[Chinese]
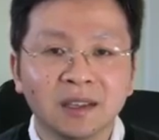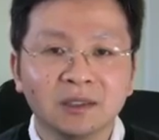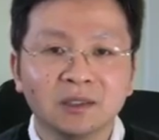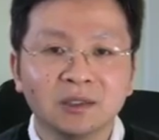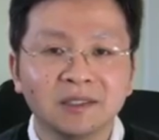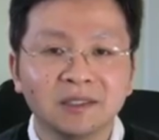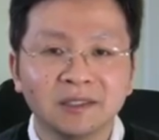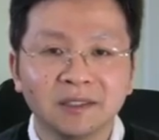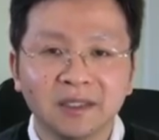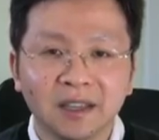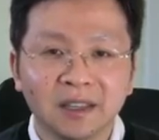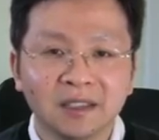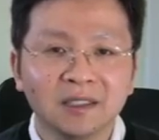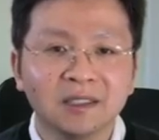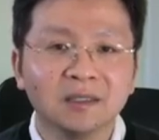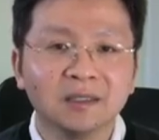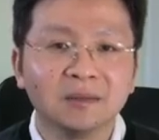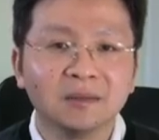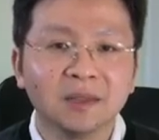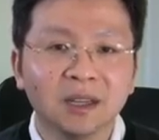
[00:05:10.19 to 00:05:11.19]
其实也
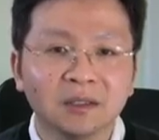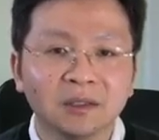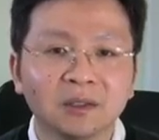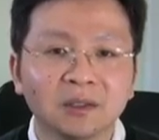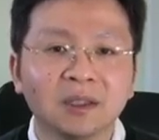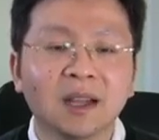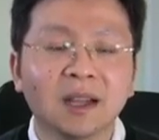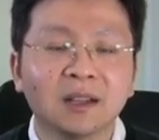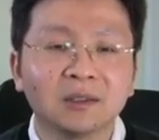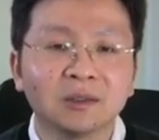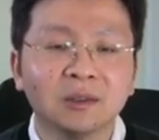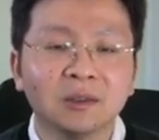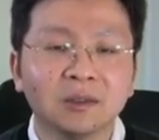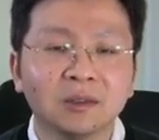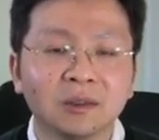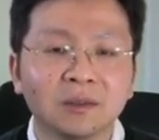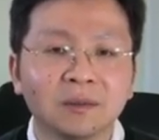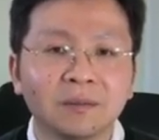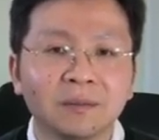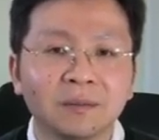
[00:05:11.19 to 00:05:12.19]
起不了多大
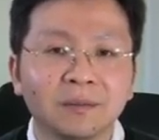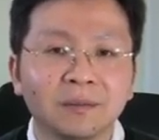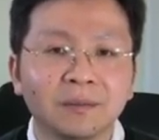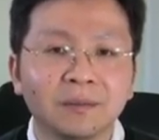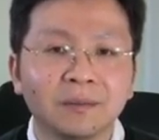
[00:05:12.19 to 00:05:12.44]
作用。